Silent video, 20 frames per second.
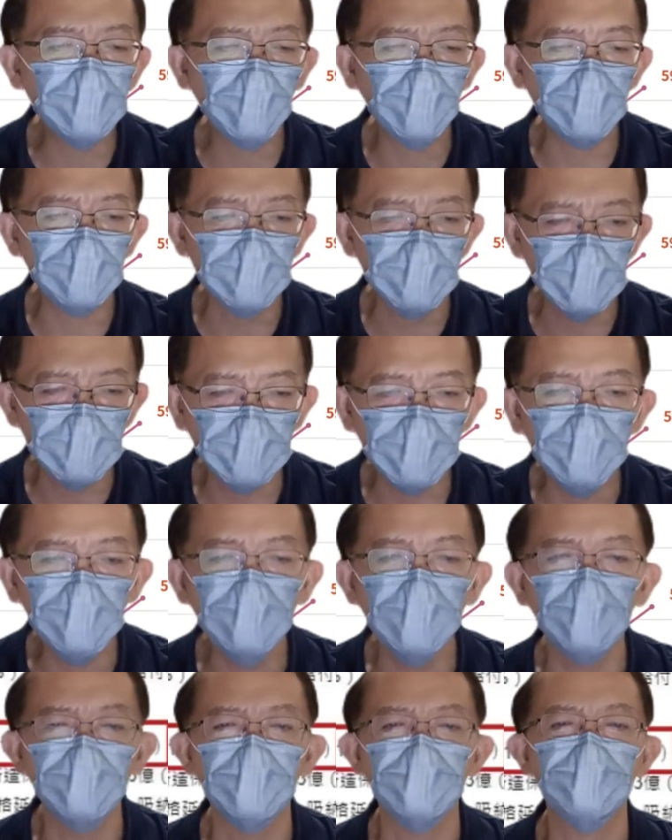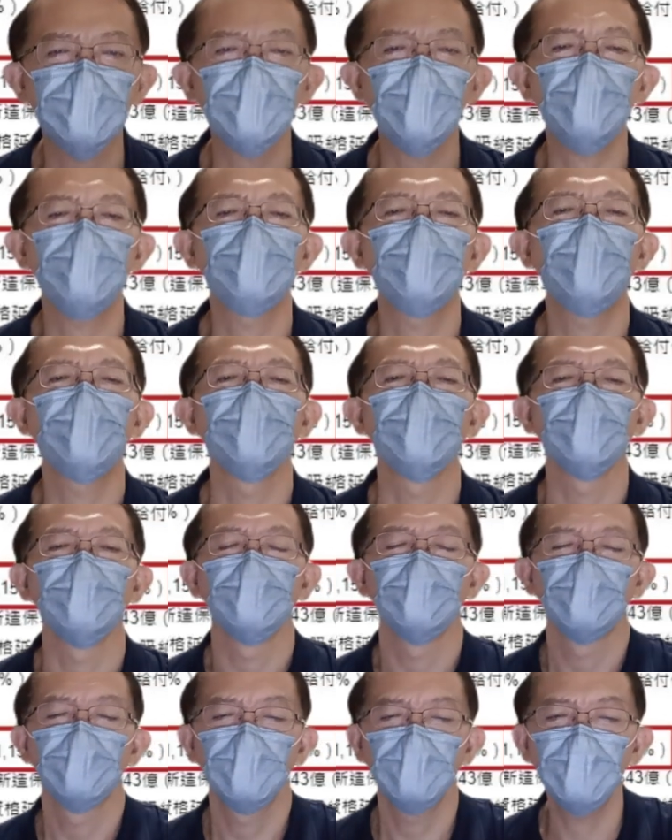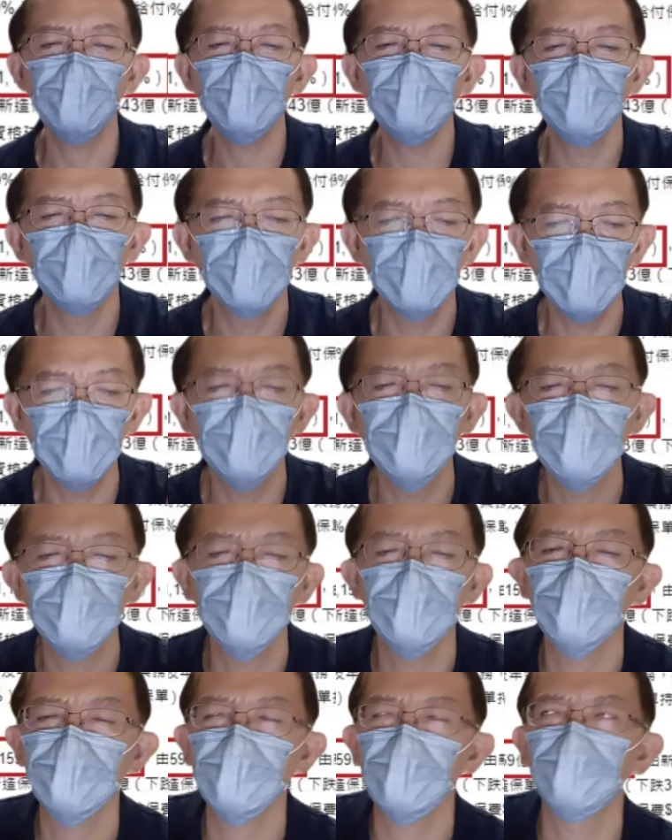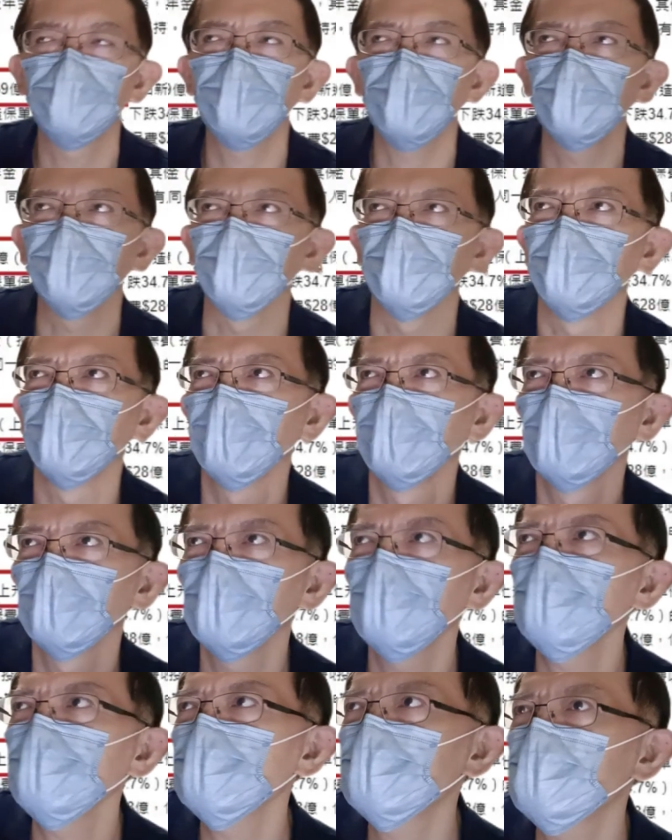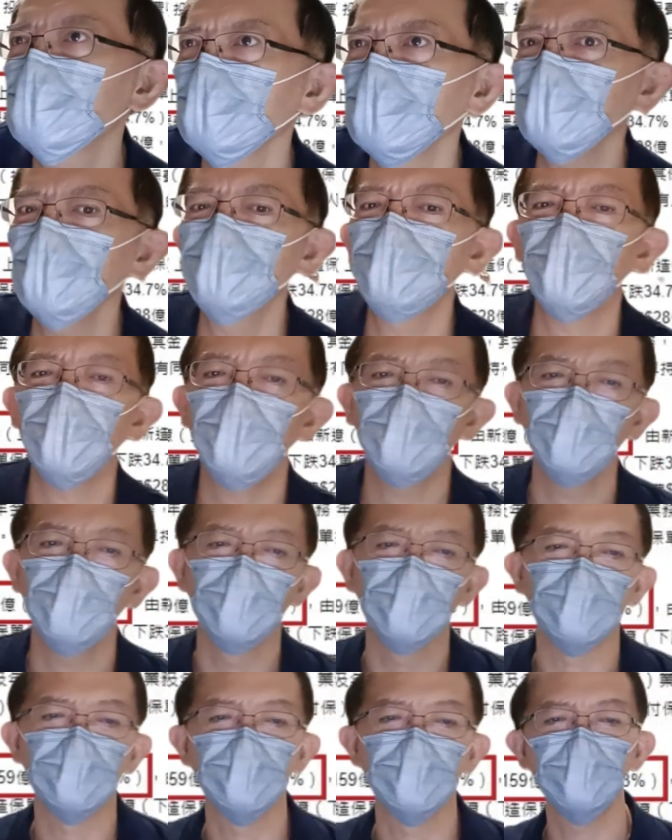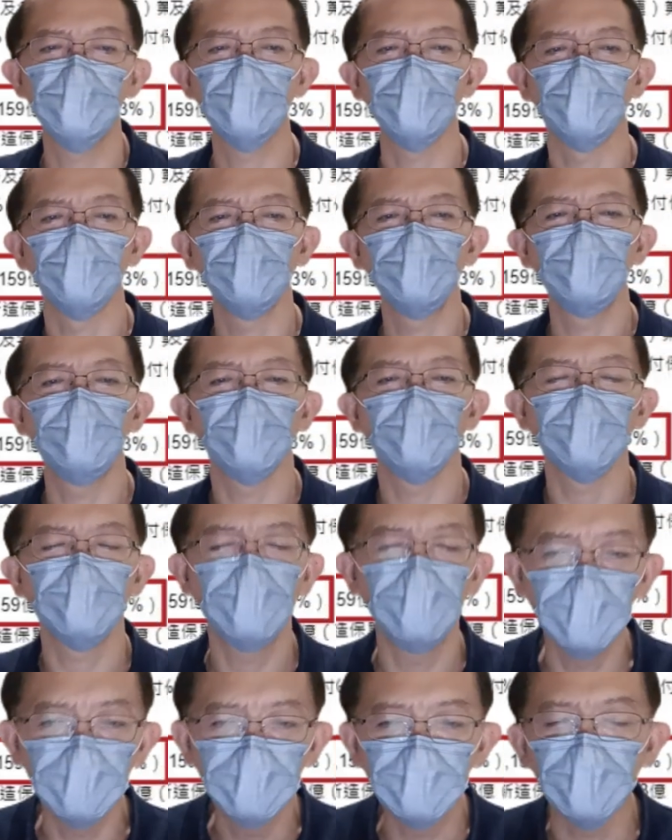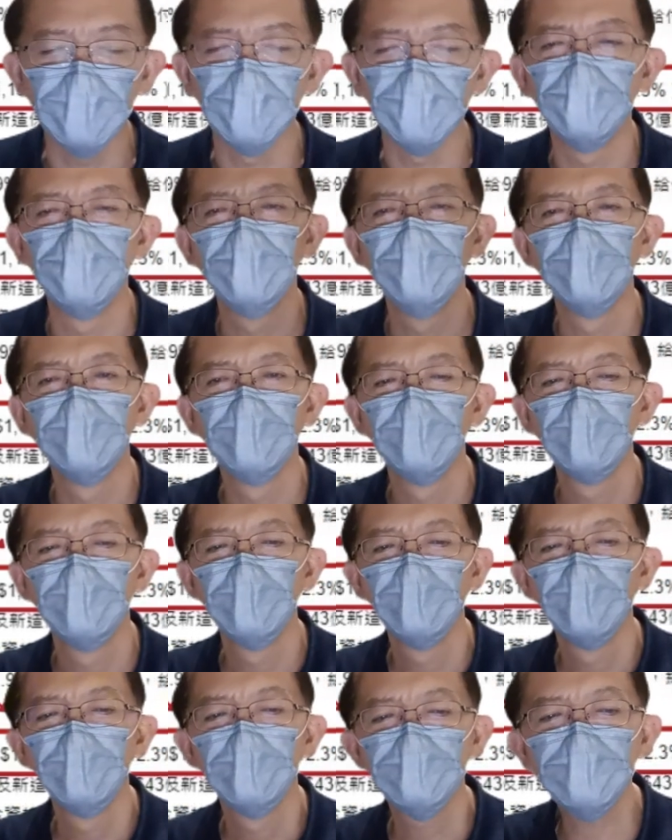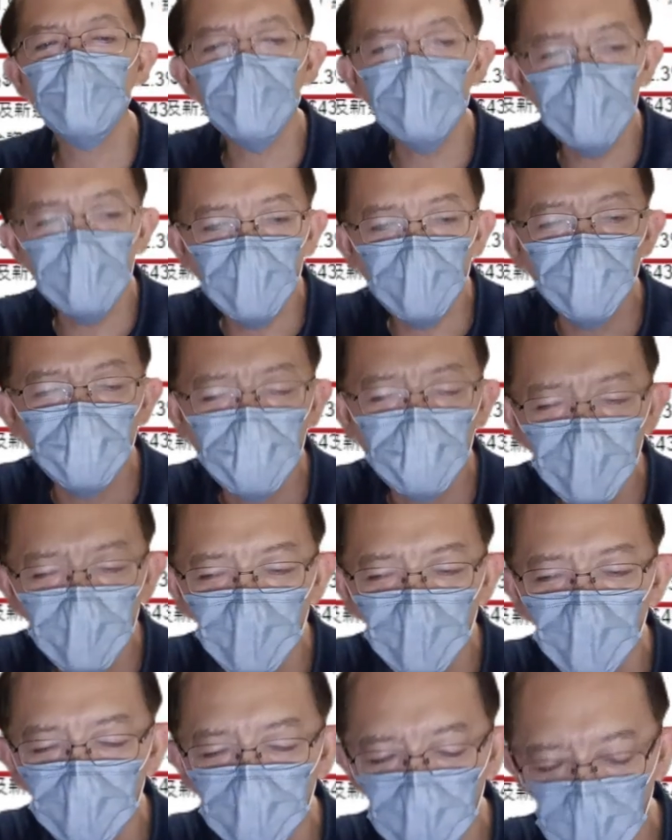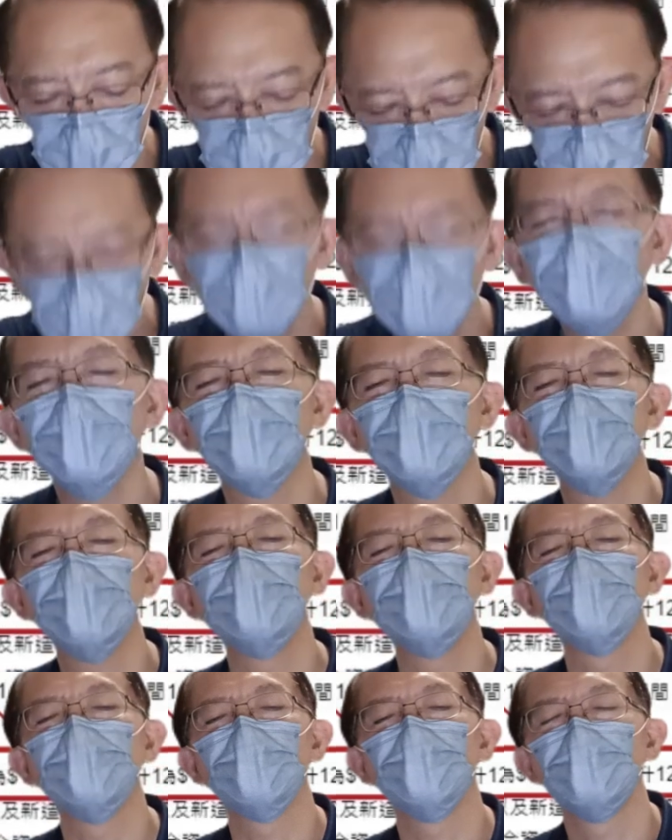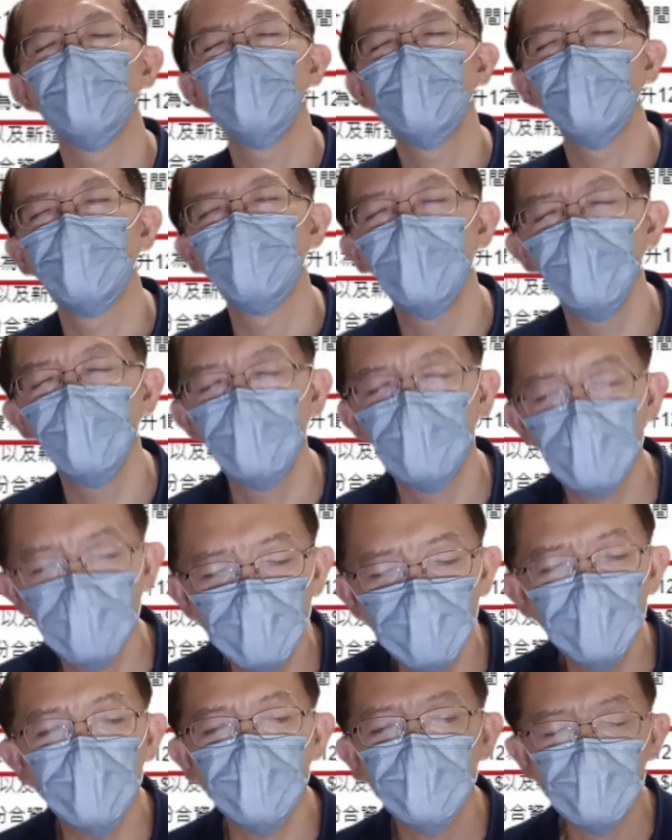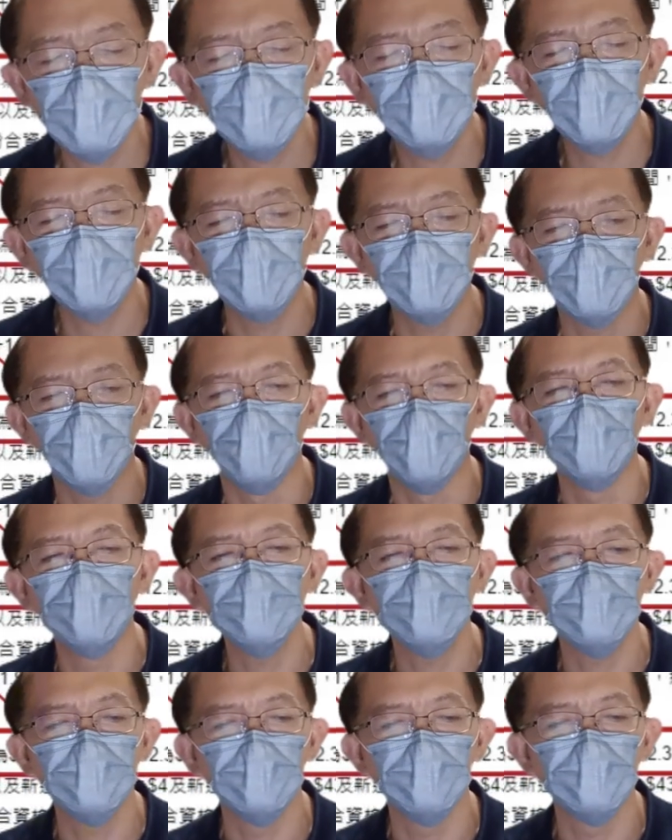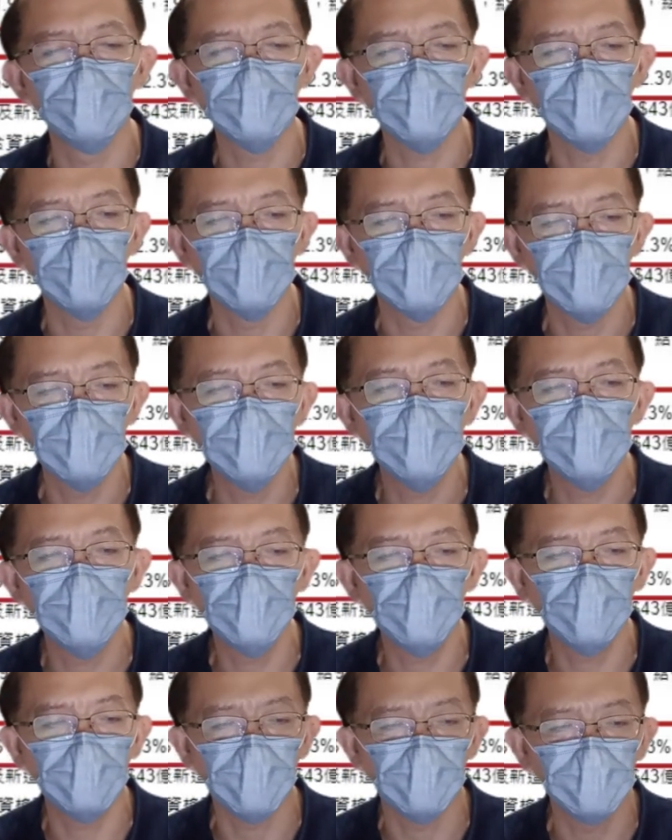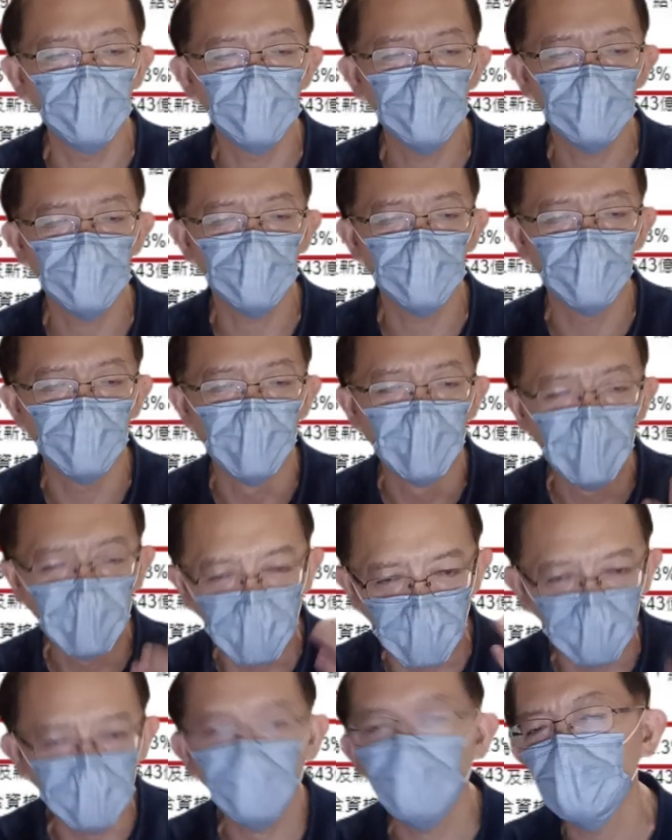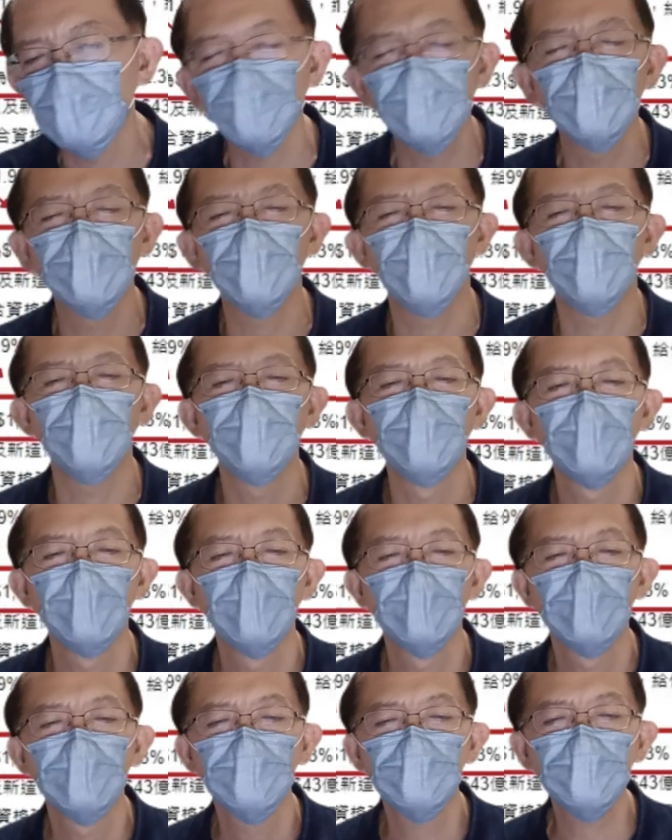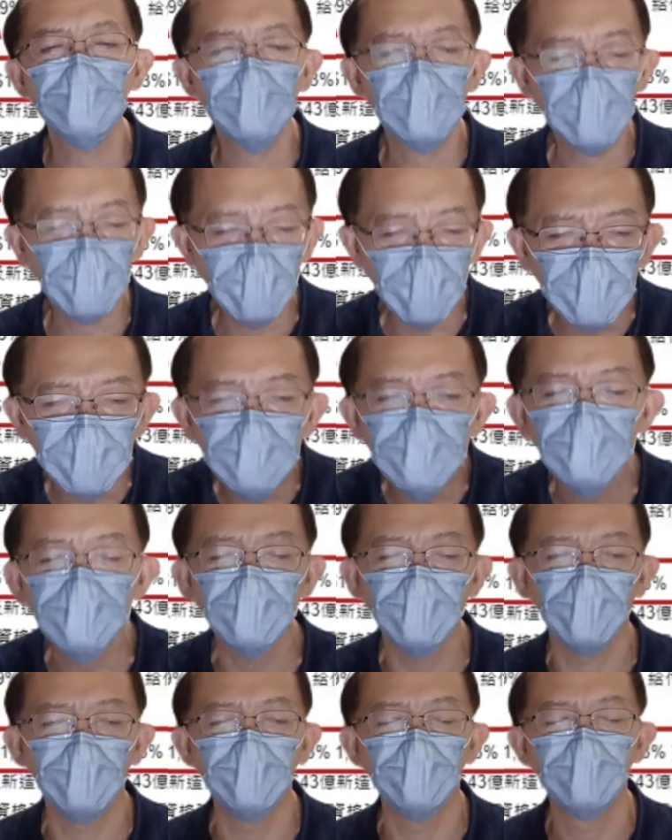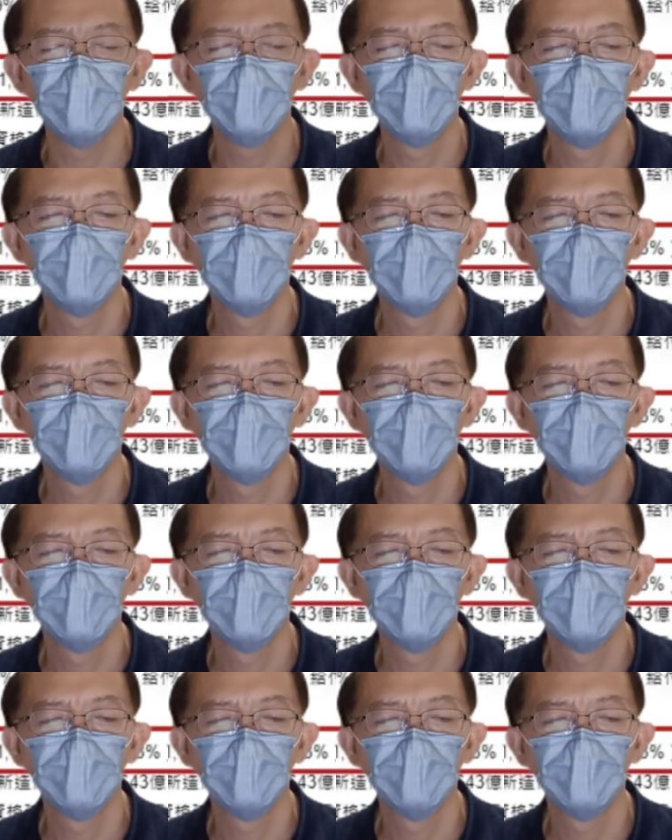到今年的上半年，二零二四上半年一千一百五十九亿啊，天呐，这个又比去年更多啊，比去年上半年同期的这个新契约保费收入还要更高。所以看起来，